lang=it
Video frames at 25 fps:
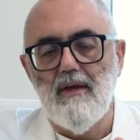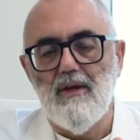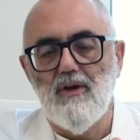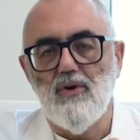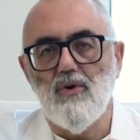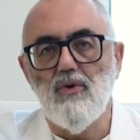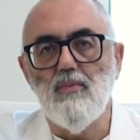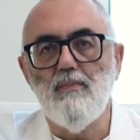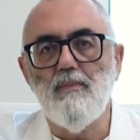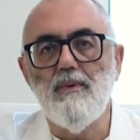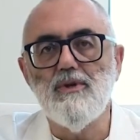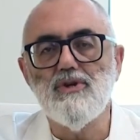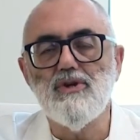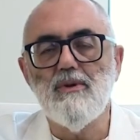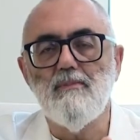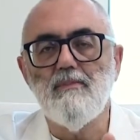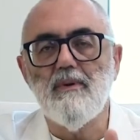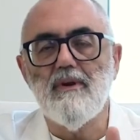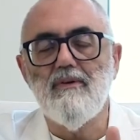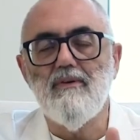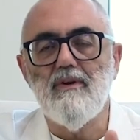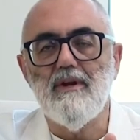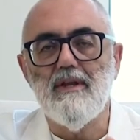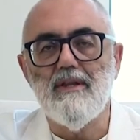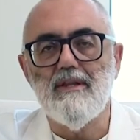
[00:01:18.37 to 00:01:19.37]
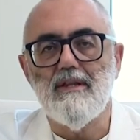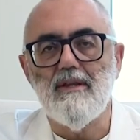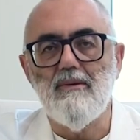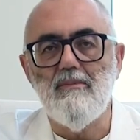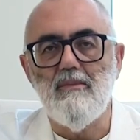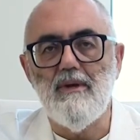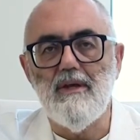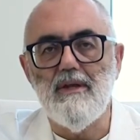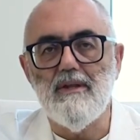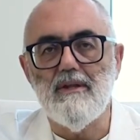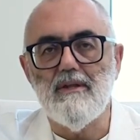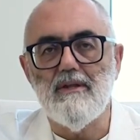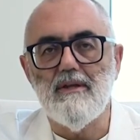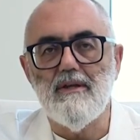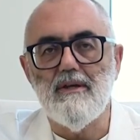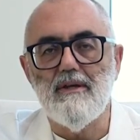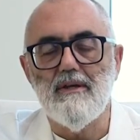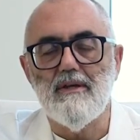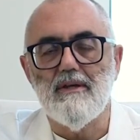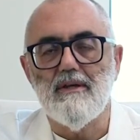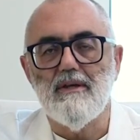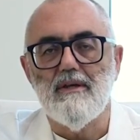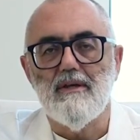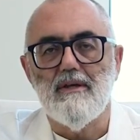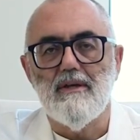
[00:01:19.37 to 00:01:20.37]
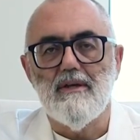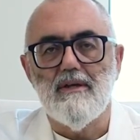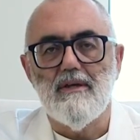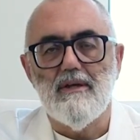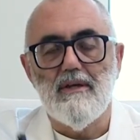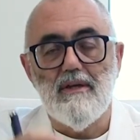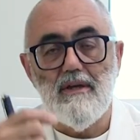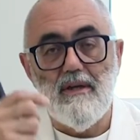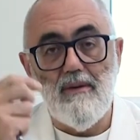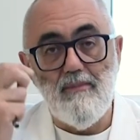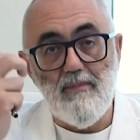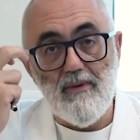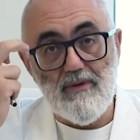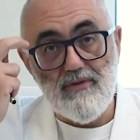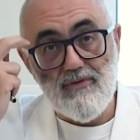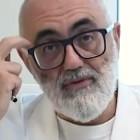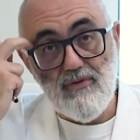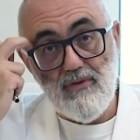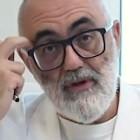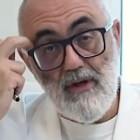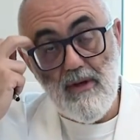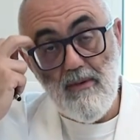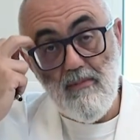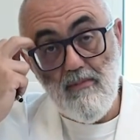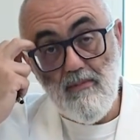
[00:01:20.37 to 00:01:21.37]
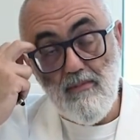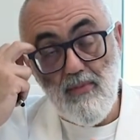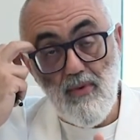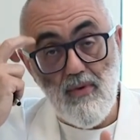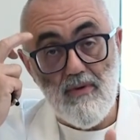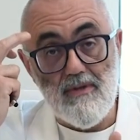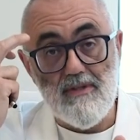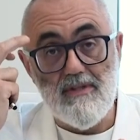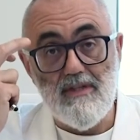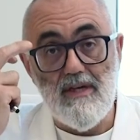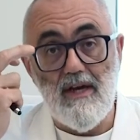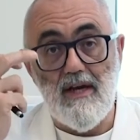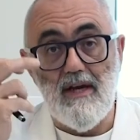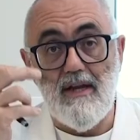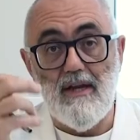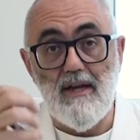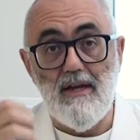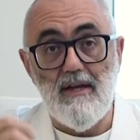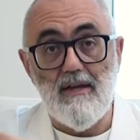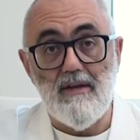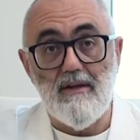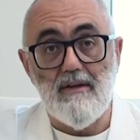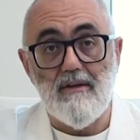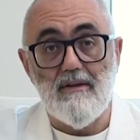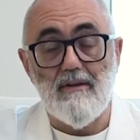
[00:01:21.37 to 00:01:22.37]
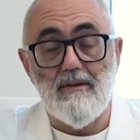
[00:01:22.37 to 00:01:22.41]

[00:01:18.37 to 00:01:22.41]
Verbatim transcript: Colpisce prevalentemente le persone più anziane.